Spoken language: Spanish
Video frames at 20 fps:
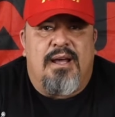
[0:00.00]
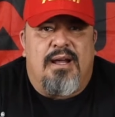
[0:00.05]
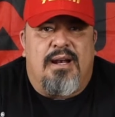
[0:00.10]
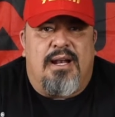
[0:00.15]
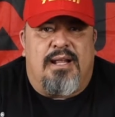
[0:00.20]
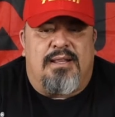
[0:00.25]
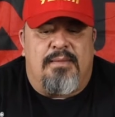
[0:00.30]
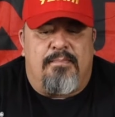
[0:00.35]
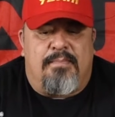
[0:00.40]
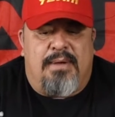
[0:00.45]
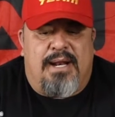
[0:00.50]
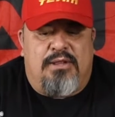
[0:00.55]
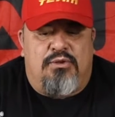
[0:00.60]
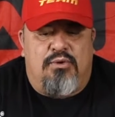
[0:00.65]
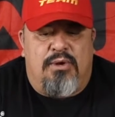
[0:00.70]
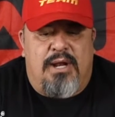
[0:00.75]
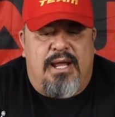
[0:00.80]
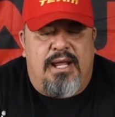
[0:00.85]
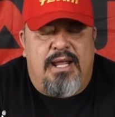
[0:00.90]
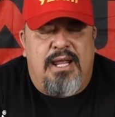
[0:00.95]
la
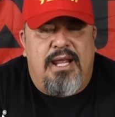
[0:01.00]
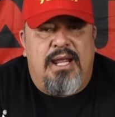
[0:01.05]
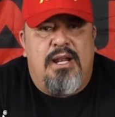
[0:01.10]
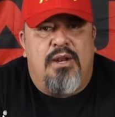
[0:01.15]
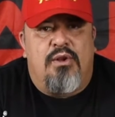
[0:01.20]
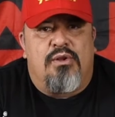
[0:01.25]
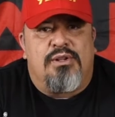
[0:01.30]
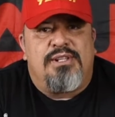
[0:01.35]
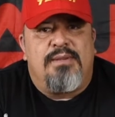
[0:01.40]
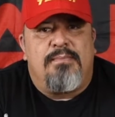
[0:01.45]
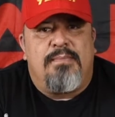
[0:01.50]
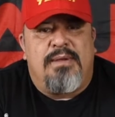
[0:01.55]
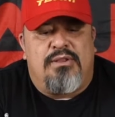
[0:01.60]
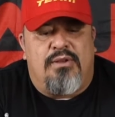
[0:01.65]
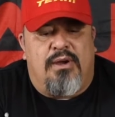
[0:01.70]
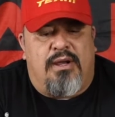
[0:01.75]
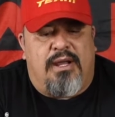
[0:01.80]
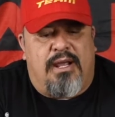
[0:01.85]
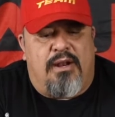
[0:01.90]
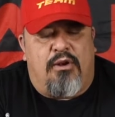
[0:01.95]
temperatura y los
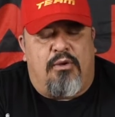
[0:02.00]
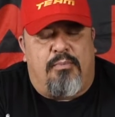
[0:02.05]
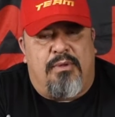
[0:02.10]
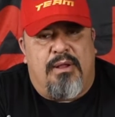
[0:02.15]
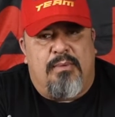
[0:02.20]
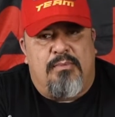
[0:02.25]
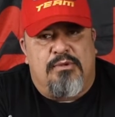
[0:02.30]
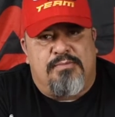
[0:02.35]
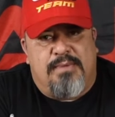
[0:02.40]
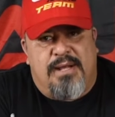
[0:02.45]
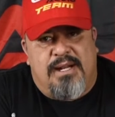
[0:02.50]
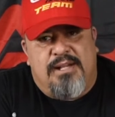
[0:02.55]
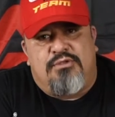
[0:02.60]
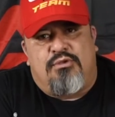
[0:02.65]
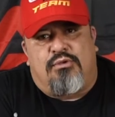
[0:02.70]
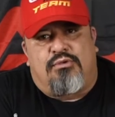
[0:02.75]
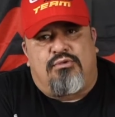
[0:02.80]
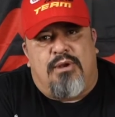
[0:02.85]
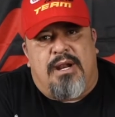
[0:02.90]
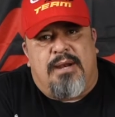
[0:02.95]
invito a que lo podamos ver
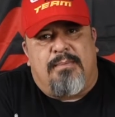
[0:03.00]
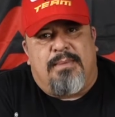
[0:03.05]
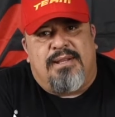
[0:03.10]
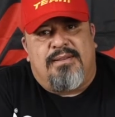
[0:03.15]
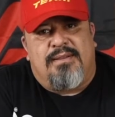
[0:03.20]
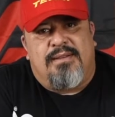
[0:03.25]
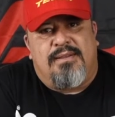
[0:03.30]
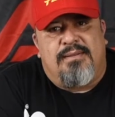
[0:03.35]
estructuralmente.